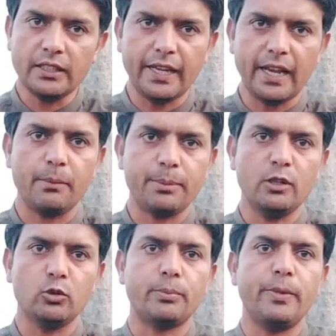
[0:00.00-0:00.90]
ये
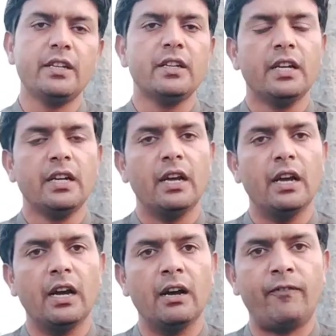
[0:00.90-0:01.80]
आपने उसमें
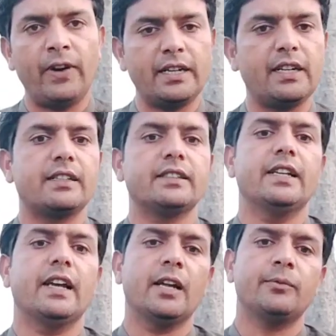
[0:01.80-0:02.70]
फ्लड कर
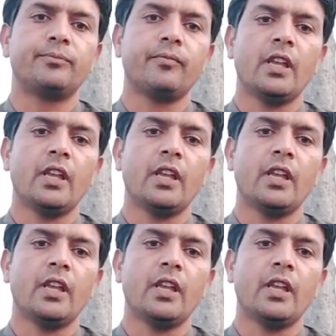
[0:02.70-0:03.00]
देना है